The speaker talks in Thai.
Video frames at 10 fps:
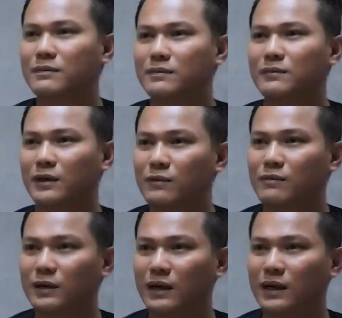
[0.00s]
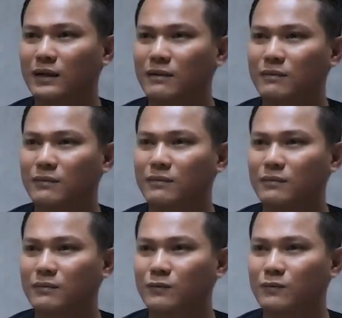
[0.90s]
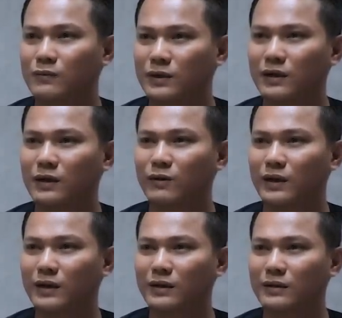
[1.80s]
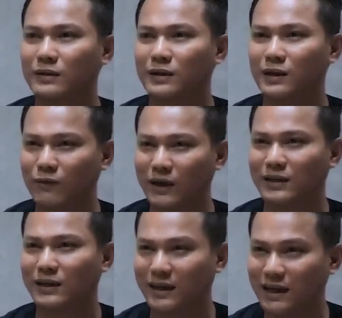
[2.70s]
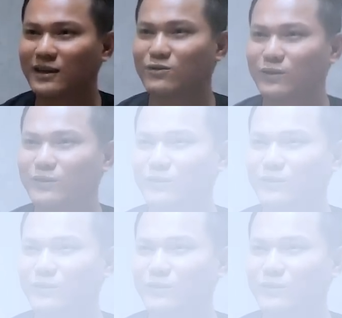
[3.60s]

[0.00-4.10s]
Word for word: มครับผมจากการทำสิ่งที่ตัวเองคิดว่าจะถนัดที่สุด